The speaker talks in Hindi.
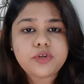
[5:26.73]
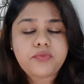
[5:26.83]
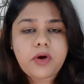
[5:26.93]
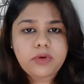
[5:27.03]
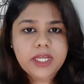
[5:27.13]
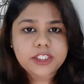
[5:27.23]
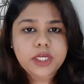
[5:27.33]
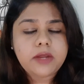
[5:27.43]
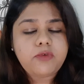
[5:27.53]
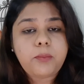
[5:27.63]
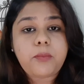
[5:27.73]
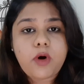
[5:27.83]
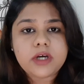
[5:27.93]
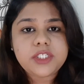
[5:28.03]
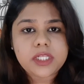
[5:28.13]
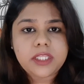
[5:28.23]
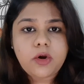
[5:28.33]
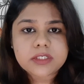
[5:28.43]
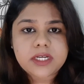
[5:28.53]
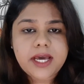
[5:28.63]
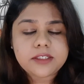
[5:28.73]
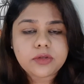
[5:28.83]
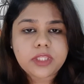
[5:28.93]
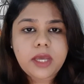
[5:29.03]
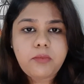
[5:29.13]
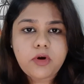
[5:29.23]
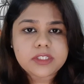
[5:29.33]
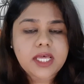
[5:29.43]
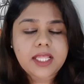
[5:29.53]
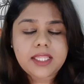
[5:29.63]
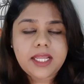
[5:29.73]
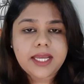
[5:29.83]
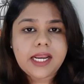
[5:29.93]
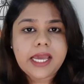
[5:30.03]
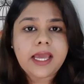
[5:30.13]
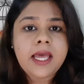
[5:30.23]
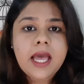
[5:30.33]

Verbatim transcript: जो फाउंडेशन है वो बहुत जल्दी ऑक्सीडाइज होती है बहुत ज्यादा देर के लिए